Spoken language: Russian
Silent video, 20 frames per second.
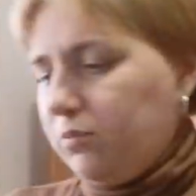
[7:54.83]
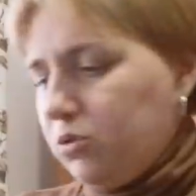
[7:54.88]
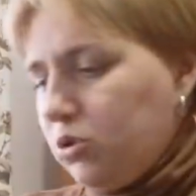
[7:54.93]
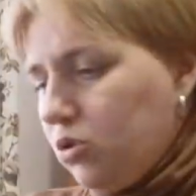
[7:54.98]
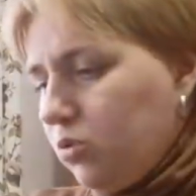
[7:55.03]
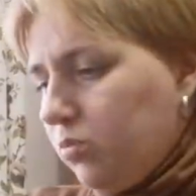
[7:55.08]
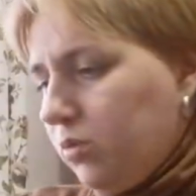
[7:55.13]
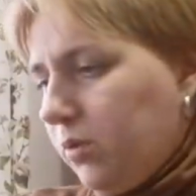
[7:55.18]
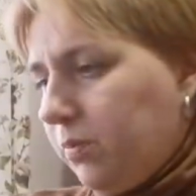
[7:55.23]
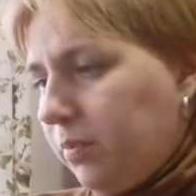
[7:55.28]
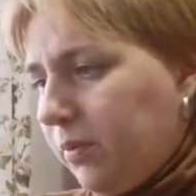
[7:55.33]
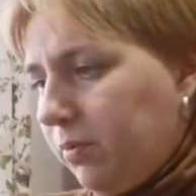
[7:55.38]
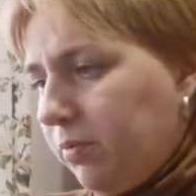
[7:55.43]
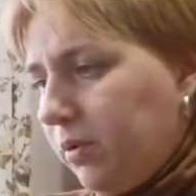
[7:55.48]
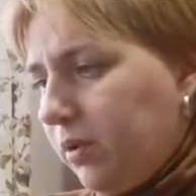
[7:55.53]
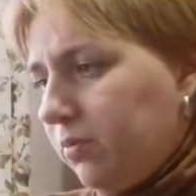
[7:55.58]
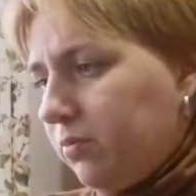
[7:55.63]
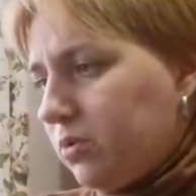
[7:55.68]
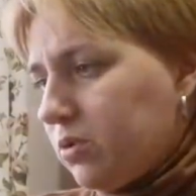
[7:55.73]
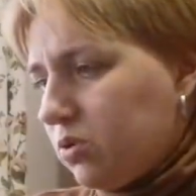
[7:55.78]
Вообще у меня
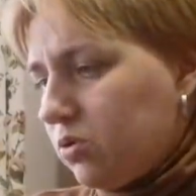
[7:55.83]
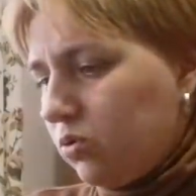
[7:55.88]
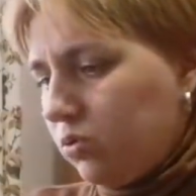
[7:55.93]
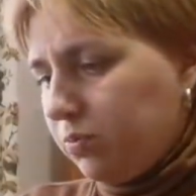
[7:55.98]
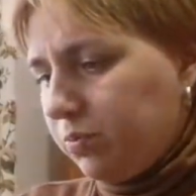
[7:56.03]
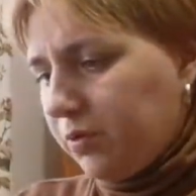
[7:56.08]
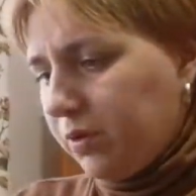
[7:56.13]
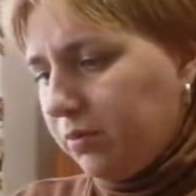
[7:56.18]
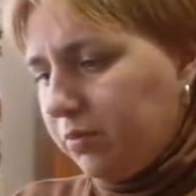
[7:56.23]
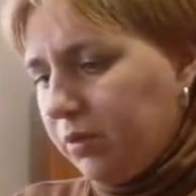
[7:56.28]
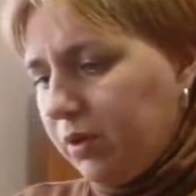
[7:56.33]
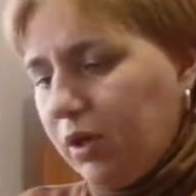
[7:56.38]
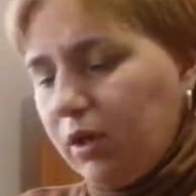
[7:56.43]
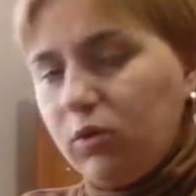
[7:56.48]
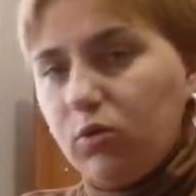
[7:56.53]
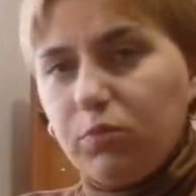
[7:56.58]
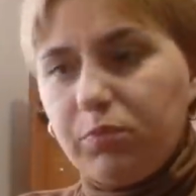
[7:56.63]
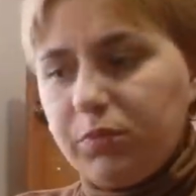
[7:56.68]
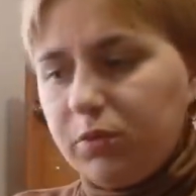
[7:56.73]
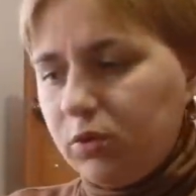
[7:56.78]
проблемы с юбками, я
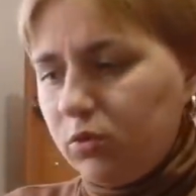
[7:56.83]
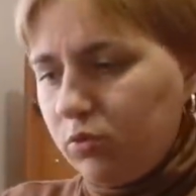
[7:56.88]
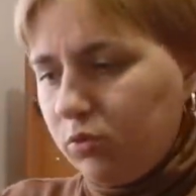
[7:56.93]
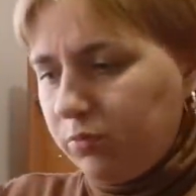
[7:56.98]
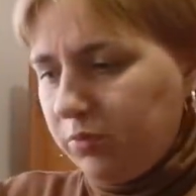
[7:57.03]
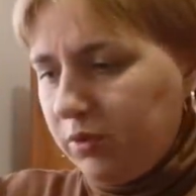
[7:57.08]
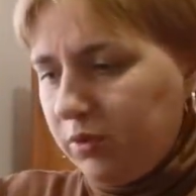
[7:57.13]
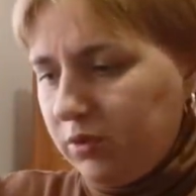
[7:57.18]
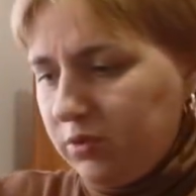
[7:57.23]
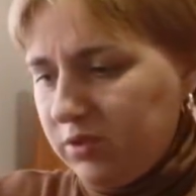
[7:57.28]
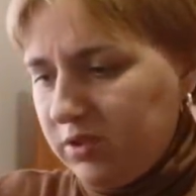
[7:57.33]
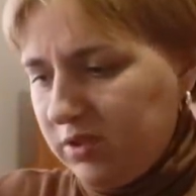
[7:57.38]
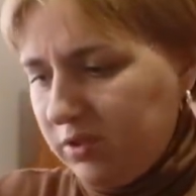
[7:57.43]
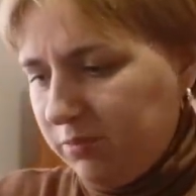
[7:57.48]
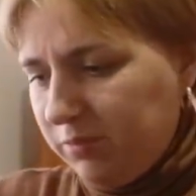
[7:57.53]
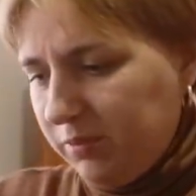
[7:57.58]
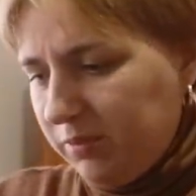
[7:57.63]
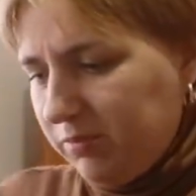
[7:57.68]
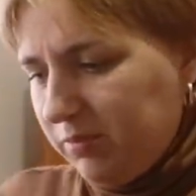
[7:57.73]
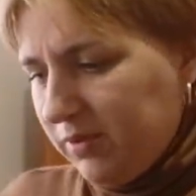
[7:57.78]
юбки не умею
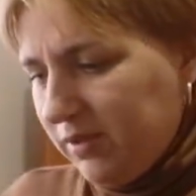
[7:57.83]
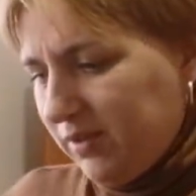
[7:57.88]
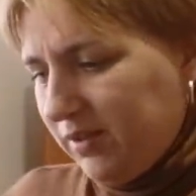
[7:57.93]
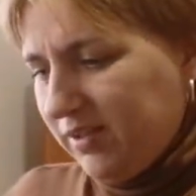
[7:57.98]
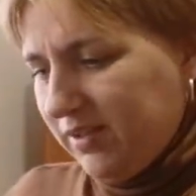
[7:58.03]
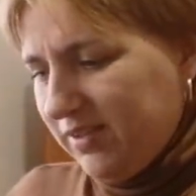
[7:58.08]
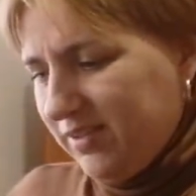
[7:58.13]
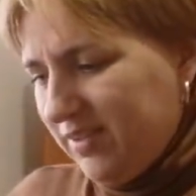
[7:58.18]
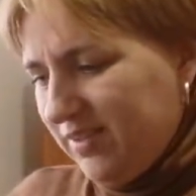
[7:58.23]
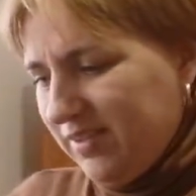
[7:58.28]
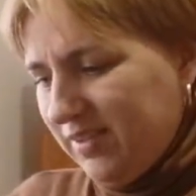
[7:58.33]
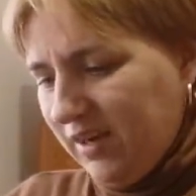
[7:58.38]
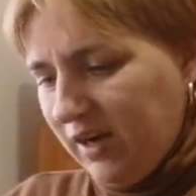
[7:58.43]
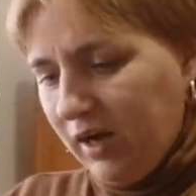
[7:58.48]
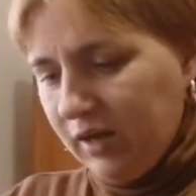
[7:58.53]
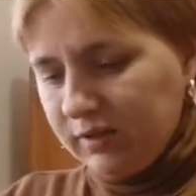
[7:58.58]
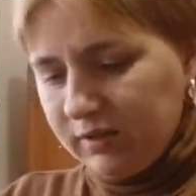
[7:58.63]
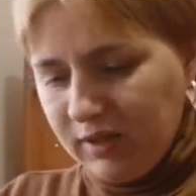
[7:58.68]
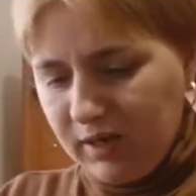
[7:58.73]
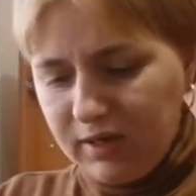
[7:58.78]
себе подбирать.
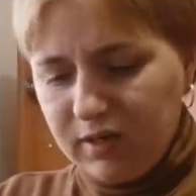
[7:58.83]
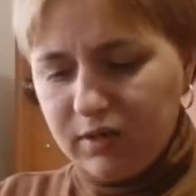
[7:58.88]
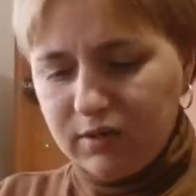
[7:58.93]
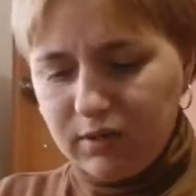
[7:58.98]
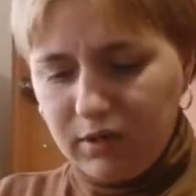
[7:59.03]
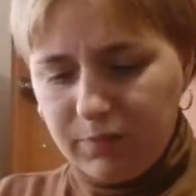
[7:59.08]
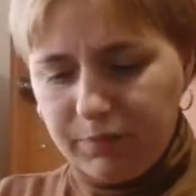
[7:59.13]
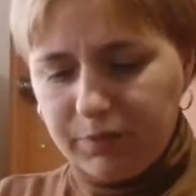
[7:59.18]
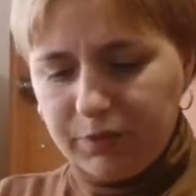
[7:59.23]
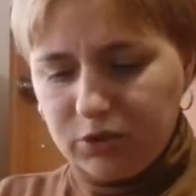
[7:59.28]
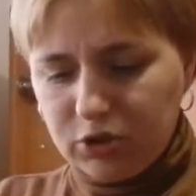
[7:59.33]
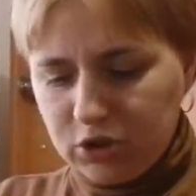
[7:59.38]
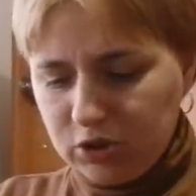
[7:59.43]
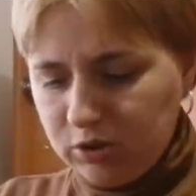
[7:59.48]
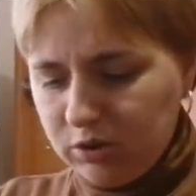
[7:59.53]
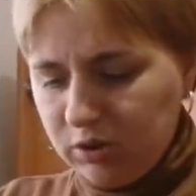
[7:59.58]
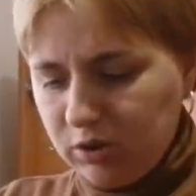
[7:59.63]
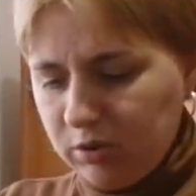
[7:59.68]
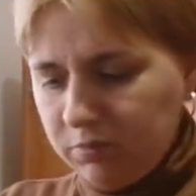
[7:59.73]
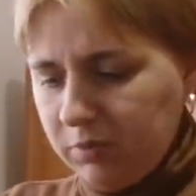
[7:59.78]
А так она
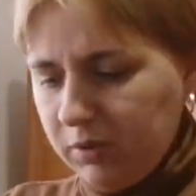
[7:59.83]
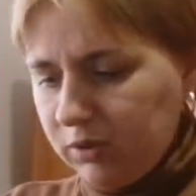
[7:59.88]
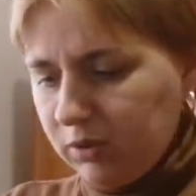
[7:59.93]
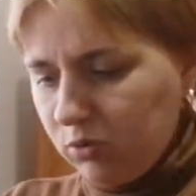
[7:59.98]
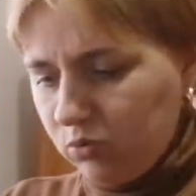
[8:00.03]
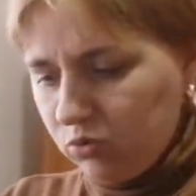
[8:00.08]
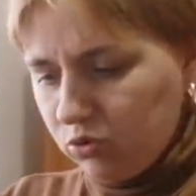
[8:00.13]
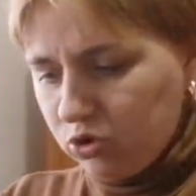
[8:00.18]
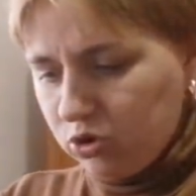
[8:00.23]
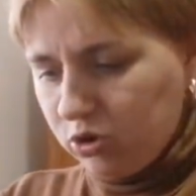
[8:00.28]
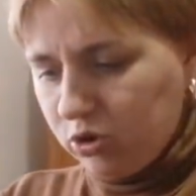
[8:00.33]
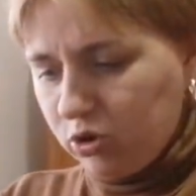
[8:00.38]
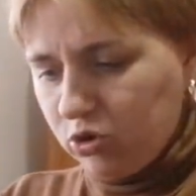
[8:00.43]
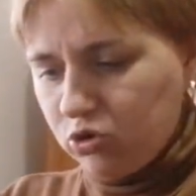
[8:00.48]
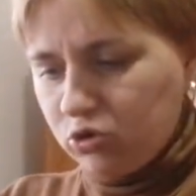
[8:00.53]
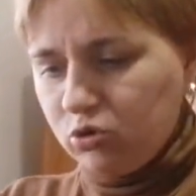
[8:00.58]
прошита, ребята, очень